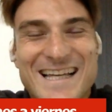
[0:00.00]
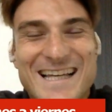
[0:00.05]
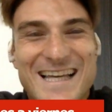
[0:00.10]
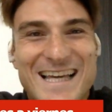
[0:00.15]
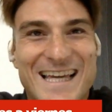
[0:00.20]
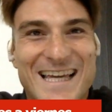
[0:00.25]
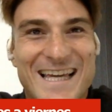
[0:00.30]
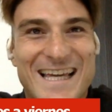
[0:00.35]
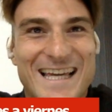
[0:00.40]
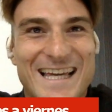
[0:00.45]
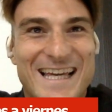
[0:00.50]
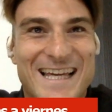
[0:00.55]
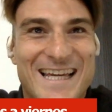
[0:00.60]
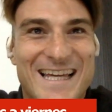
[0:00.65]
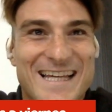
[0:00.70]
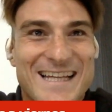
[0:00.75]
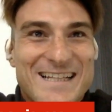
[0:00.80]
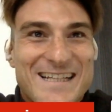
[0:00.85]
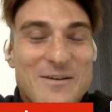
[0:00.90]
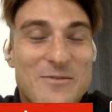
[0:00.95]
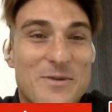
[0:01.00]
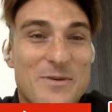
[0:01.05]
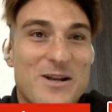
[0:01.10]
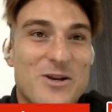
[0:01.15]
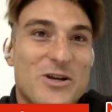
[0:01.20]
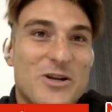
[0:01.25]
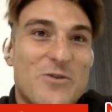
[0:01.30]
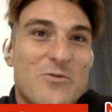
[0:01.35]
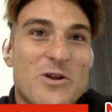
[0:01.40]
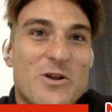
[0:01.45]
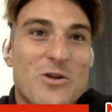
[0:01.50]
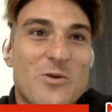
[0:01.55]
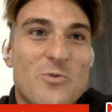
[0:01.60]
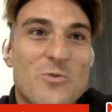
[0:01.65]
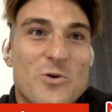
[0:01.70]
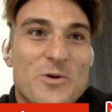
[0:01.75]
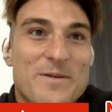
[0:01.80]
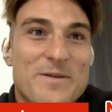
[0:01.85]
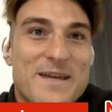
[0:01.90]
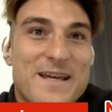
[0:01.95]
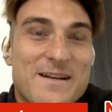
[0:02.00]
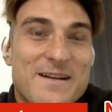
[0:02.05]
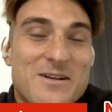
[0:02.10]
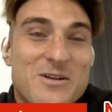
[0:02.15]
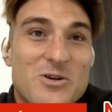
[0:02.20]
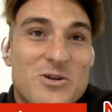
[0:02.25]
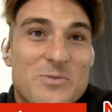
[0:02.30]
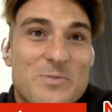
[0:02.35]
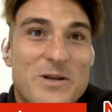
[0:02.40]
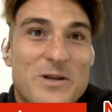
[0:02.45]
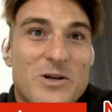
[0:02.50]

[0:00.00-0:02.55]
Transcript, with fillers: Que, hombre, lo recuerdo muy bien, ¿no?